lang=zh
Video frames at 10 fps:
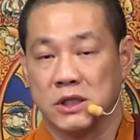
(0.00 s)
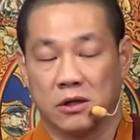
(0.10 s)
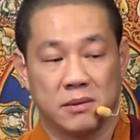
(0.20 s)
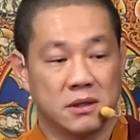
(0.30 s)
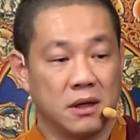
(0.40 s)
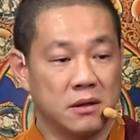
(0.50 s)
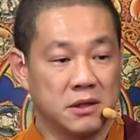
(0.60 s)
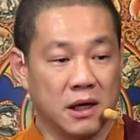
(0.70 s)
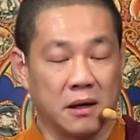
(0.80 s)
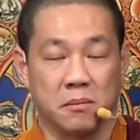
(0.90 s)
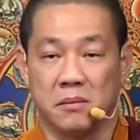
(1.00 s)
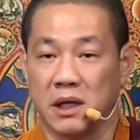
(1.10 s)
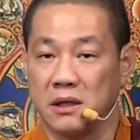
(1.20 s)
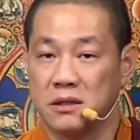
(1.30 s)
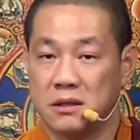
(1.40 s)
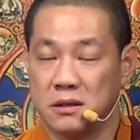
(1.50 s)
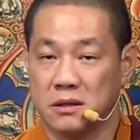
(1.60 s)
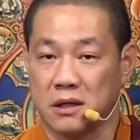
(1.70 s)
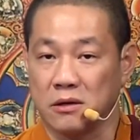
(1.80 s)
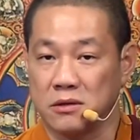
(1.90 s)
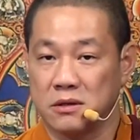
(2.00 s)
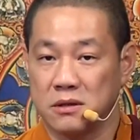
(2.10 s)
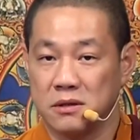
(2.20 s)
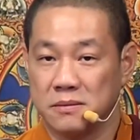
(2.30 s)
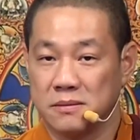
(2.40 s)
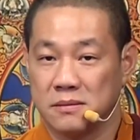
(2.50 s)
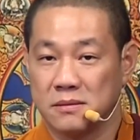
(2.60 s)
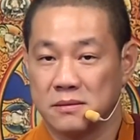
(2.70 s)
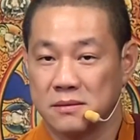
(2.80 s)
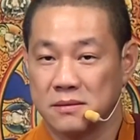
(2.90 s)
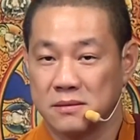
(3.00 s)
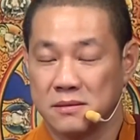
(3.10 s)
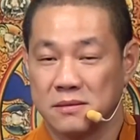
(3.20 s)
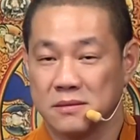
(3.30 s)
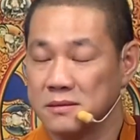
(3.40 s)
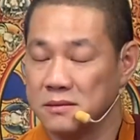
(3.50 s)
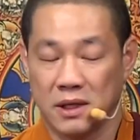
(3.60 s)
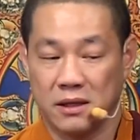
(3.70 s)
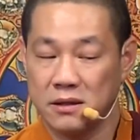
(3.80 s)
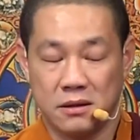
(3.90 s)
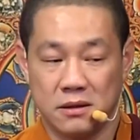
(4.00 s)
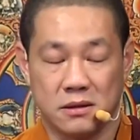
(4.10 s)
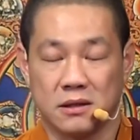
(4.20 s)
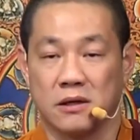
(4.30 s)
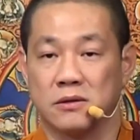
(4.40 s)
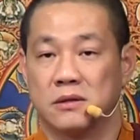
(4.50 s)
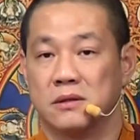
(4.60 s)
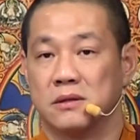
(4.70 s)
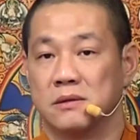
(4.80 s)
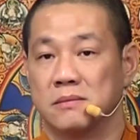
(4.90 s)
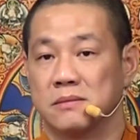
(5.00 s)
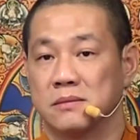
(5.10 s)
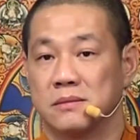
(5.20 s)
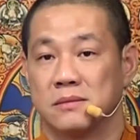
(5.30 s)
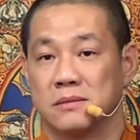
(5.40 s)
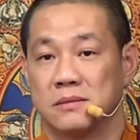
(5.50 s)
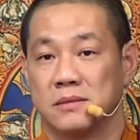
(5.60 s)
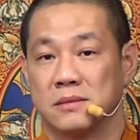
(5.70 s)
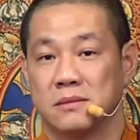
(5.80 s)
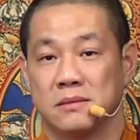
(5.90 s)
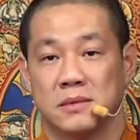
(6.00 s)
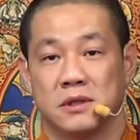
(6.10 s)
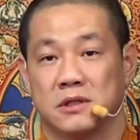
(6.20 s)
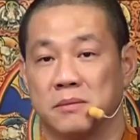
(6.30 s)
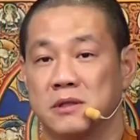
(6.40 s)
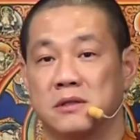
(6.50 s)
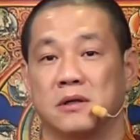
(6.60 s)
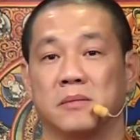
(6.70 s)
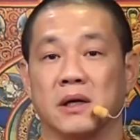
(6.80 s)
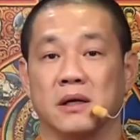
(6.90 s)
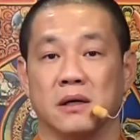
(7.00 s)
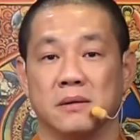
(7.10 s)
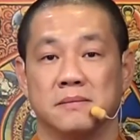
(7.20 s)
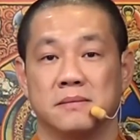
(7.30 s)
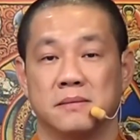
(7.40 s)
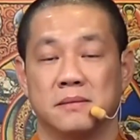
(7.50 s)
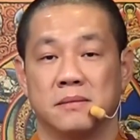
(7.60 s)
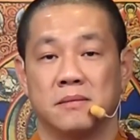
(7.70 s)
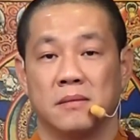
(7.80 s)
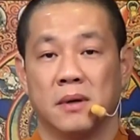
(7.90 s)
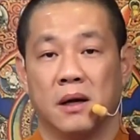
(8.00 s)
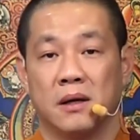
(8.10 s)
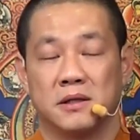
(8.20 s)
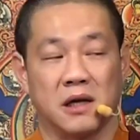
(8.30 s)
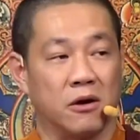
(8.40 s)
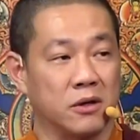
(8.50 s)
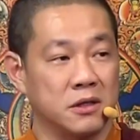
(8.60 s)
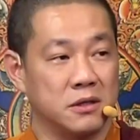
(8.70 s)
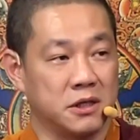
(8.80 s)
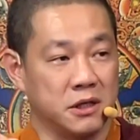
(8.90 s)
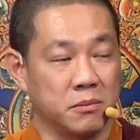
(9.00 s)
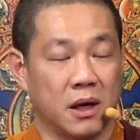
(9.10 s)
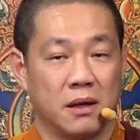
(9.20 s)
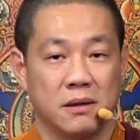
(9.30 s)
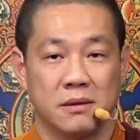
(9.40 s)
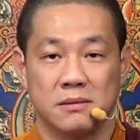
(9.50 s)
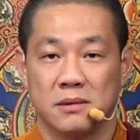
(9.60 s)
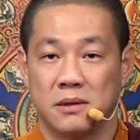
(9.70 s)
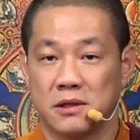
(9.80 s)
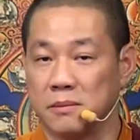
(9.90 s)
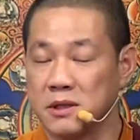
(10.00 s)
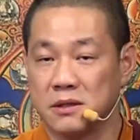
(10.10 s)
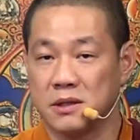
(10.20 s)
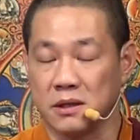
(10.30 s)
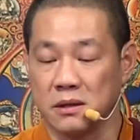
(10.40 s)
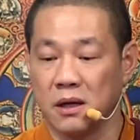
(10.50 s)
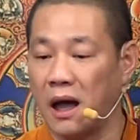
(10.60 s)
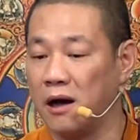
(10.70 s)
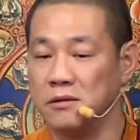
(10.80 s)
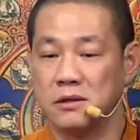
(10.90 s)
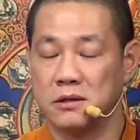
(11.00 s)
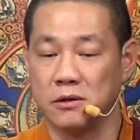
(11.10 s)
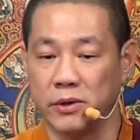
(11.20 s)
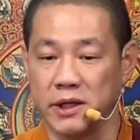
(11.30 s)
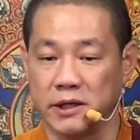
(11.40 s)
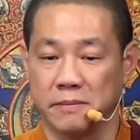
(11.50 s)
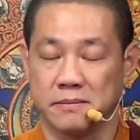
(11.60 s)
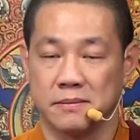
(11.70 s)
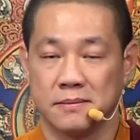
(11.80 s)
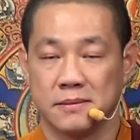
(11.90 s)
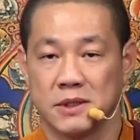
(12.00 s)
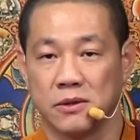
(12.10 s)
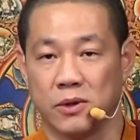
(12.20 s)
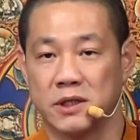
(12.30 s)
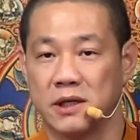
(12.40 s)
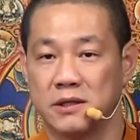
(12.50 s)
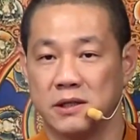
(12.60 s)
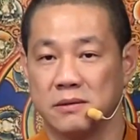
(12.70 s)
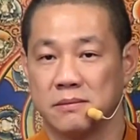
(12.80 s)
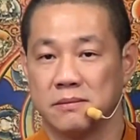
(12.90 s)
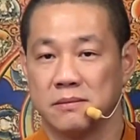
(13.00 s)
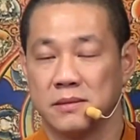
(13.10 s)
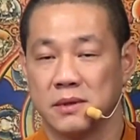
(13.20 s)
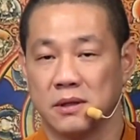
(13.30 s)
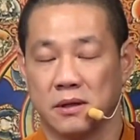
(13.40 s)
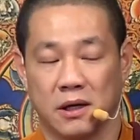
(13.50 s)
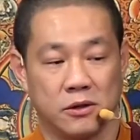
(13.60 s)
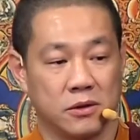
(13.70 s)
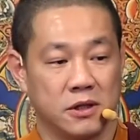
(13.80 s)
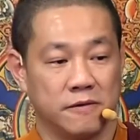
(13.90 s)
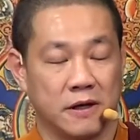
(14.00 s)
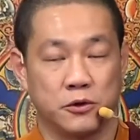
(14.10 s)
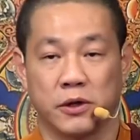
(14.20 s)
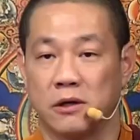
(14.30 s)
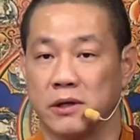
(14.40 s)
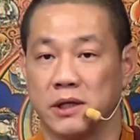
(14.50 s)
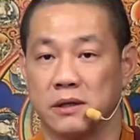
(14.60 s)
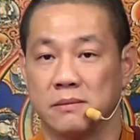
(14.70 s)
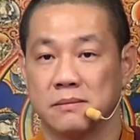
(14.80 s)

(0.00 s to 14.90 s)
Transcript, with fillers: 我们到场没事找事，没事找事，什么事都没有，找个事情吧。什么事情？好，送轮椅。我相信有很多地方缺轮椅，